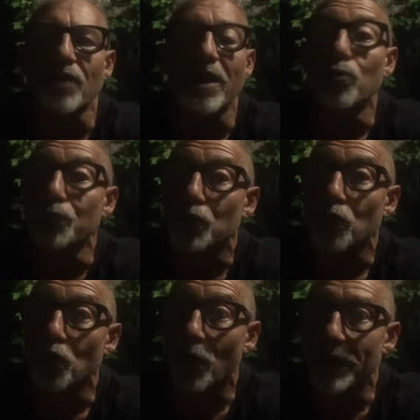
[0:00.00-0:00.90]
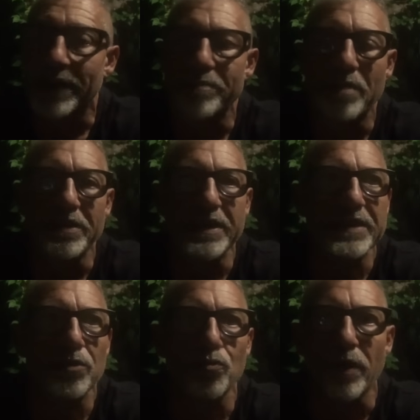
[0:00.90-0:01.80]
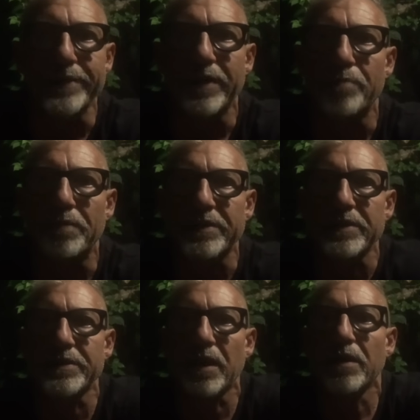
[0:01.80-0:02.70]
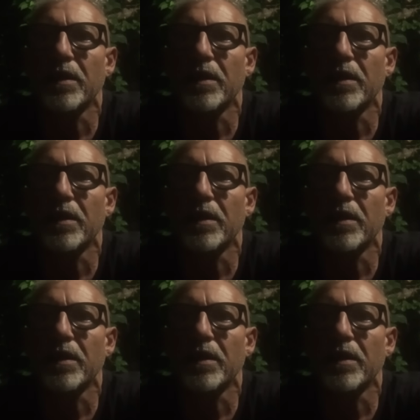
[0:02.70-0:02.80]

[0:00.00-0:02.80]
è l'unico gol che abbiamo incassato durante la partita.